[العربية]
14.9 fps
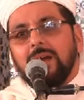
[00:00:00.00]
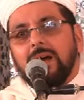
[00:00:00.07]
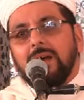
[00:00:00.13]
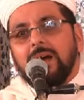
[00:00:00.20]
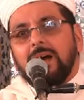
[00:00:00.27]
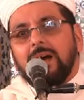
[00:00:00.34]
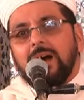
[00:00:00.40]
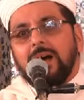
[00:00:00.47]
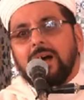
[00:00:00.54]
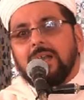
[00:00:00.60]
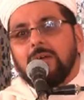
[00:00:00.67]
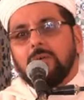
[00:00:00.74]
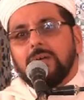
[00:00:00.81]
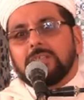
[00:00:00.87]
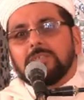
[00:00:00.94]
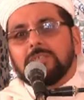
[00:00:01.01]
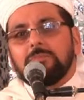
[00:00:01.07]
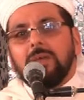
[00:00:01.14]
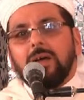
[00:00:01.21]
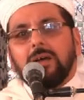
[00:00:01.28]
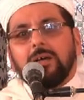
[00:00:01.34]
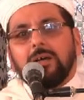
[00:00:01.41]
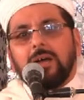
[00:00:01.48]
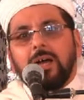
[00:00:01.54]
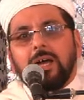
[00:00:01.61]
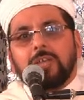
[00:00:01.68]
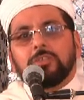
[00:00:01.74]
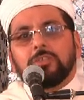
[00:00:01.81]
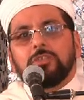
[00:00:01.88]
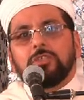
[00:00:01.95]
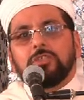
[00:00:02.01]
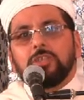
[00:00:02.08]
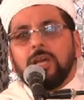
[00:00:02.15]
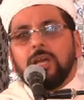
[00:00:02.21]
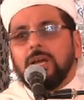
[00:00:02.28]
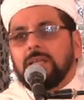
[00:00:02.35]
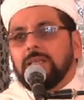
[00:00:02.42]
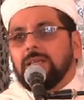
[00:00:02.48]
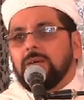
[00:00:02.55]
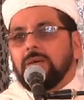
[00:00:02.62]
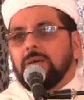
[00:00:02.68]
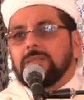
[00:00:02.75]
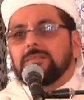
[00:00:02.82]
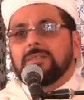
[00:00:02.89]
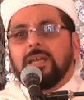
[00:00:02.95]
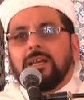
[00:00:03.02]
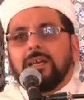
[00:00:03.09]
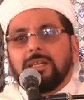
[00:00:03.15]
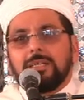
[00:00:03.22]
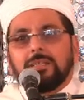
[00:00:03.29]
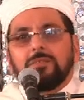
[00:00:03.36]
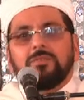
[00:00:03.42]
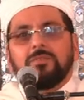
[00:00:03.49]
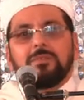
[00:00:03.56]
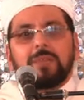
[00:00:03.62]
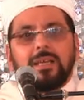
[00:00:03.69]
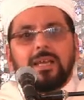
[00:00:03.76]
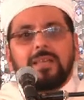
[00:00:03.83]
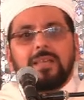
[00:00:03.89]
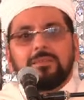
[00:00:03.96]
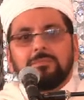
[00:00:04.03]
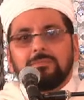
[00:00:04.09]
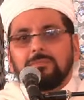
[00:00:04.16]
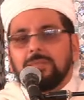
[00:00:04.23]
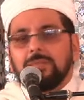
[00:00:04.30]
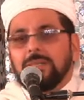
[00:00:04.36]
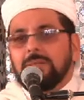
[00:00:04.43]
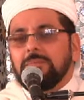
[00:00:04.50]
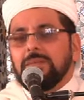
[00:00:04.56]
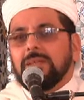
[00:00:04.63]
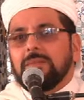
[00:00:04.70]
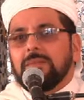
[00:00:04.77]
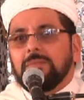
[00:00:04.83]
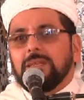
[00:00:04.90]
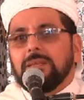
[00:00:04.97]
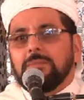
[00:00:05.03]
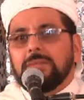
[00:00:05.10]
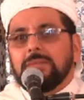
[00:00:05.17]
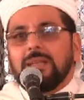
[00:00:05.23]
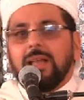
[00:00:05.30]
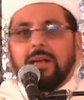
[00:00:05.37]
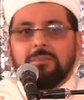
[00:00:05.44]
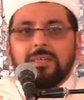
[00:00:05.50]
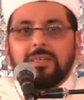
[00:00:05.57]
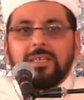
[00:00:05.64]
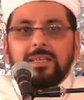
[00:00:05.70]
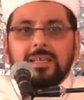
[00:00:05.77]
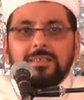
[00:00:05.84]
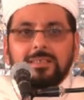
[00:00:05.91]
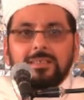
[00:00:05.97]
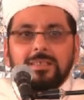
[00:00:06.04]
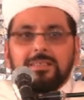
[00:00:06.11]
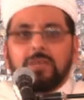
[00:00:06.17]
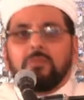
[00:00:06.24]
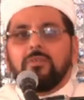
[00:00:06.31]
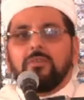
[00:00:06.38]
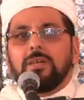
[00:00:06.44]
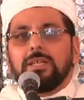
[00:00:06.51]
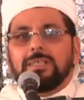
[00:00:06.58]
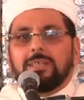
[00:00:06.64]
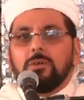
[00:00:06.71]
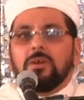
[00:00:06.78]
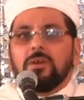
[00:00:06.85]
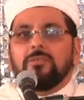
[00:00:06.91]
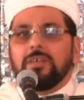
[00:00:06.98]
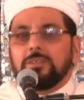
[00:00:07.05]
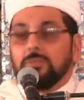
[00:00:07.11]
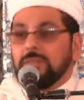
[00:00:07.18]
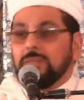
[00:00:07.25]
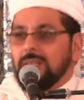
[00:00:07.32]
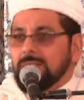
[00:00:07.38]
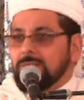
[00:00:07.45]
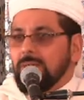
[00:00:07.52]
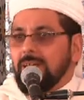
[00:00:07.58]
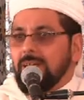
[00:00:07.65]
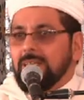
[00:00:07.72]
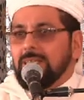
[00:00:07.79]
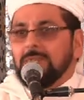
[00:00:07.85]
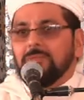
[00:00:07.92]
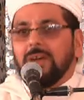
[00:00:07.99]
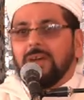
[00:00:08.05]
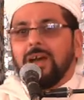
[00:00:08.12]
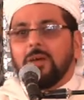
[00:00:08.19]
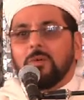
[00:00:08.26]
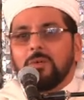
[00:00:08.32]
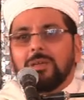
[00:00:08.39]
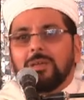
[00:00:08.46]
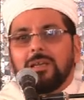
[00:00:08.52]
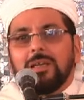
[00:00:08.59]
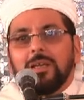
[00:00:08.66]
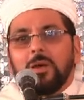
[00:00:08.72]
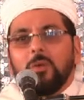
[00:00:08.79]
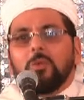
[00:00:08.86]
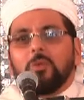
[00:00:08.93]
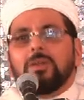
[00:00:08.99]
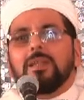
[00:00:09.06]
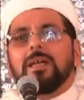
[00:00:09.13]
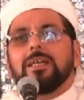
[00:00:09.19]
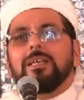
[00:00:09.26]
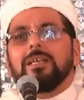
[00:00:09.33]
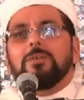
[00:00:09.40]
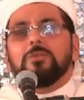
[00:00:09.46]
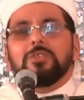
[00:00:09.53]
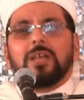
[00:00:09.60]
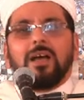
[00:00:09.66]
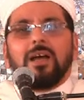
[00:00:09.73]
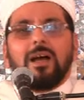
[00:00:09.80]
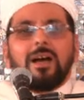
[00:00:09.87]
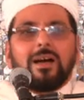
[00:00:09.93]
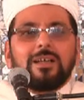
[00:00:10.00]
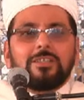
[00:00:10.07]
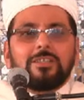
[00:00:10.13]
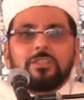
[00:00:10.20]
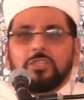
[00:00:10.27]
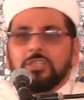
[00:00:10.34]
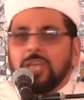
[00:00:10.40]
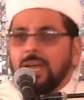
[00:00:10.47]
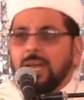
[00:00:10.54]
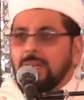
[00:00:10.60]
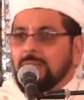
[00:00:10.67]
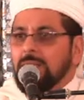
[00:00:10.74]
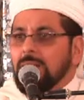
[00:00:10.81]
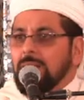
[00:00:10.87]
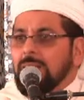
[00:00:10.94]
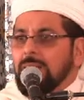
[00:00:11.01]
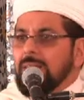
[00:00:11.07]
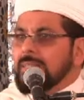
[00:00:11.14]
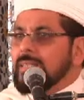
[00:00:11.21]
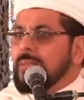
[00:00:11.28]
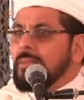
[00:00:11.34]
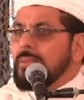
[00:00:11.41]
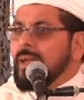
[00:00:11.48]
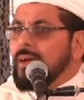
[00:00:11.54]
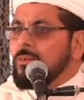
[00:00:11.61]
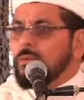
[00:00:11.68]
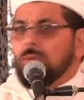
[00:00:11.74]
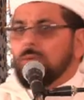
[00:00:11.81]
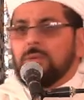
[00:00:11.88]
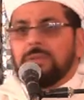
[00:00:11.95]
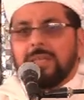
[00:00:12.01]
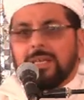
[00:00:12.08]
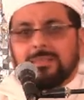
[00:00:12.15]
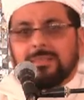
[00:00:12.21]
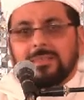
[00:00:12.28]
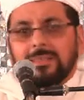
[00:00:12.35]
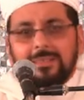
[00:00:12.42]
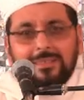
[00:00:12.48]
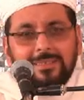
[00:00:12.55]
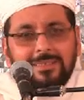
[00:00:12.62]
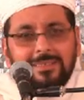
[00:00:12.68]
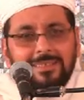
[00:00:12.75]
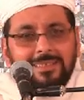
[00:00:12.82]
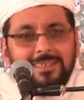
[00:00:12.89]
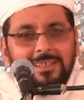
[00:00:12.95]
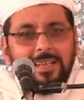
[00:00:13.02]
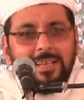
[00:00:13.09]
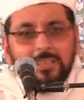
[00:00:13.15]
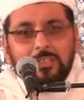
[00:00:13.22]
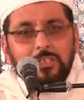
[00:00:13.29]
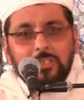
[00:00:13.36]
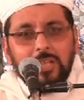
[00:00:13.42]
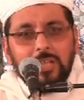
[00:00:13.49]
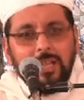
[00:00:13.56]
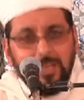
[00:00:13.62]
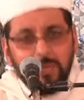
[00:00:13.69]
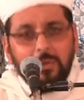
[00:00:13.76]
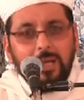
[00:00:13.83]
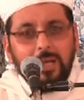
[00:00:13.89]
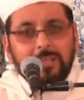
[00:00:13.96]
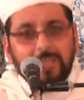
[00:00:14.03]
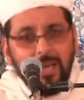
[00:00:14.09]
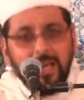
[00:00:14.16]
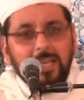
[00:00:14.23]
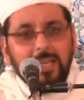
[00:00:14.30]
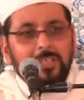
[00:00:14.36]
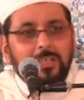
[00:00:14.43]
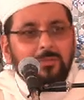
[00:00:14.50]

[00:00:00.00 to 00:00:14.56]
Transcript: آه، أرى وأسمع عن دجال أو عن ساحر في مكان من من من الأمكنة يتوافد الناس عليه فأقول والله لو جاء الدجال لتبعه كل الناس الدجال لو أتى خرج